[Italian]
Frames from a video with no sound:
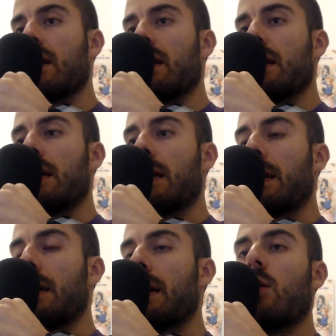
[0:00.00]

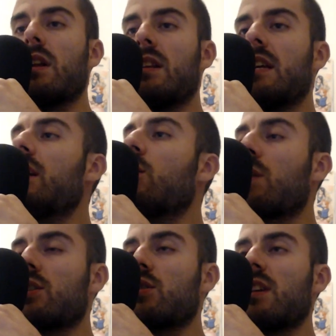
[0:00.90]
Eh, quindi in
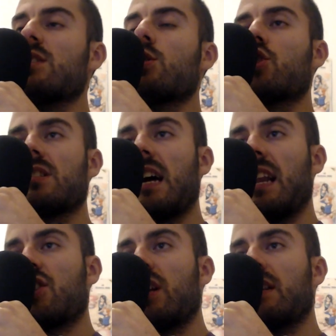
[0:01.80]
questo senso ci sta
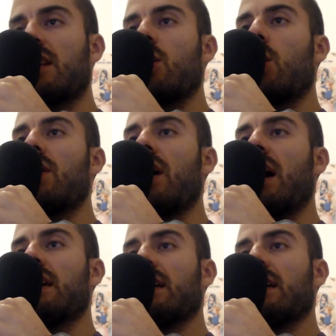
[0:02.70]
la scelta di Oda,